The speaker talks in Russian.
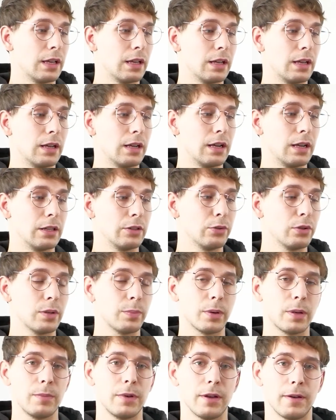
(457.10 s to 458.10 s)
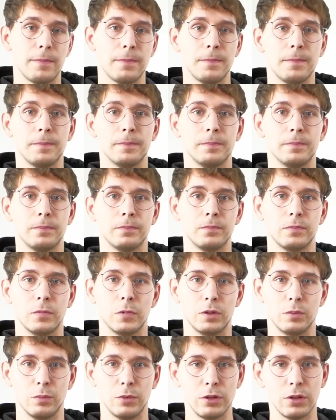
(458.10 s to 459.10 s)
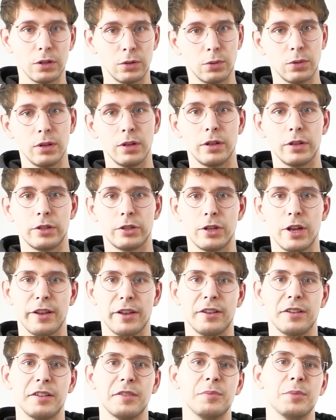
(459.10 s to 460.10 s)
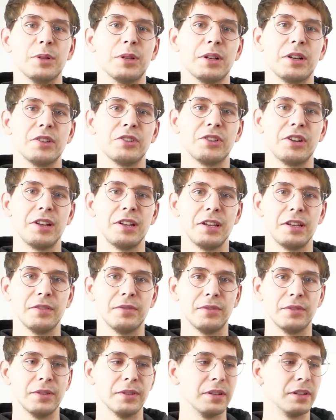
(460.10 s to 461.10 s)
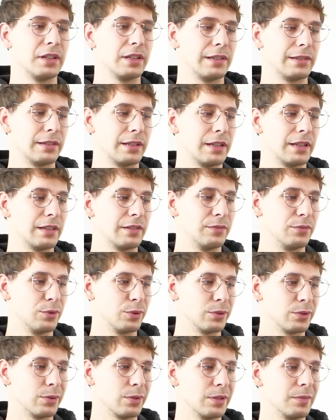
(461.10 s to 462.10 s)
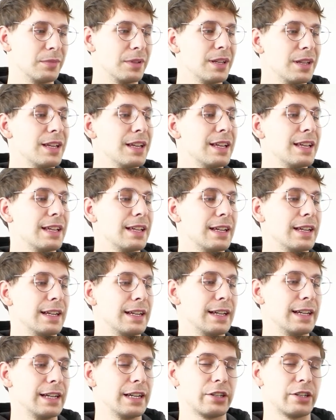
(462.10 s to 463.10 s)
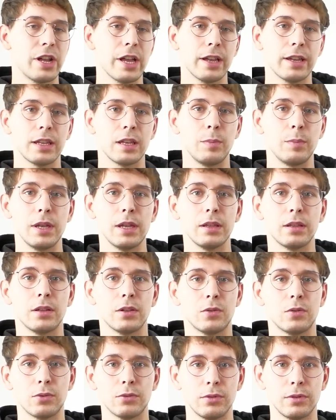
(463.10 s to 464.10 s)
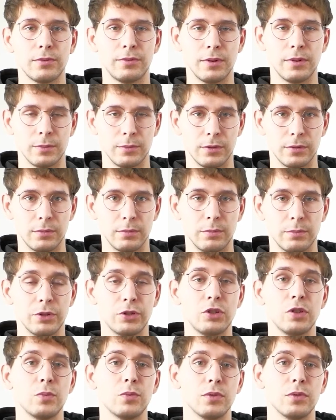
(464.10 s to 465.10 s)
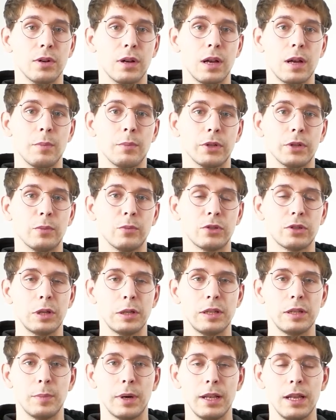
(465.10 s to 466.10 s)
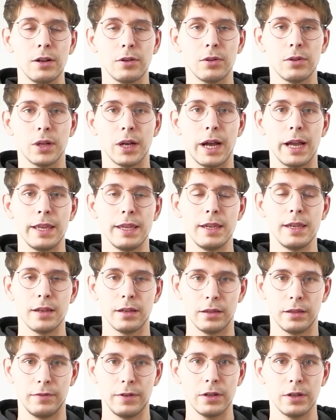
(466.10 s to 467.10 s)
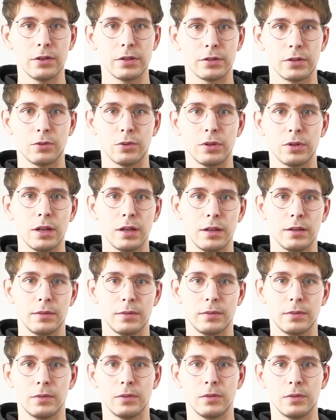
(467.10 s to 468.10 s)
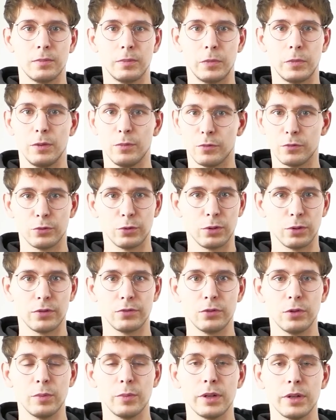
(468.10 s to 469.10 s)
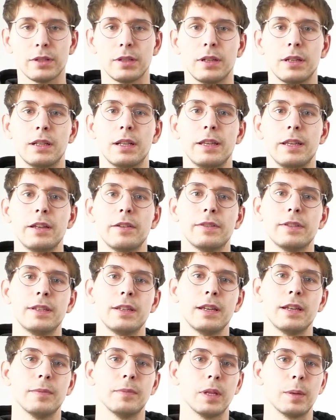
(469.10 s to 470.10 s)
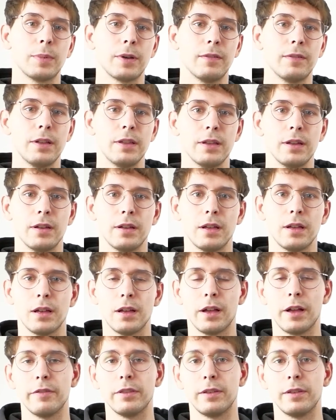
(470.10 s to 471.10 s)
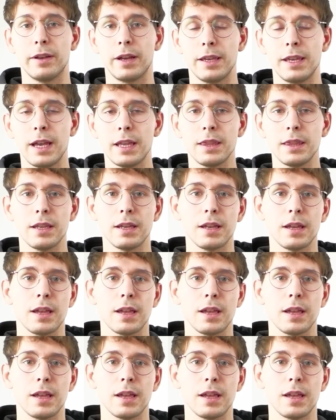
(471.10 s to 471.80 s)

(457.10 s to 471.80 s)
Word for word: Ну, например, вот мы надули шарик, мы накачали его воздухом – а шарик имеет круглую форму. Почему? Потому что эти молекулы, они двигаются куда им только вздумается, для них все направления равновероятны,